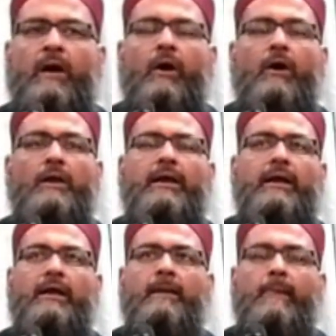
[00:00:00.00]

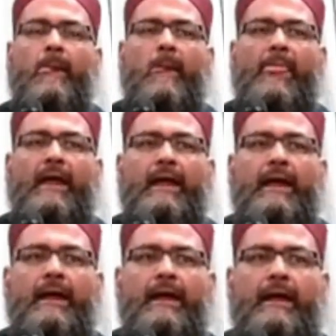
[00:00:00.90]
هولي
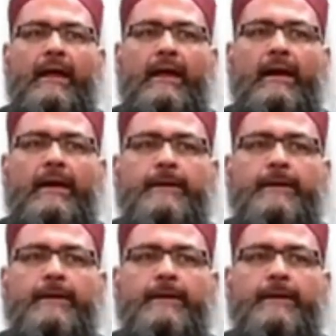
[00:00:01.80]
آه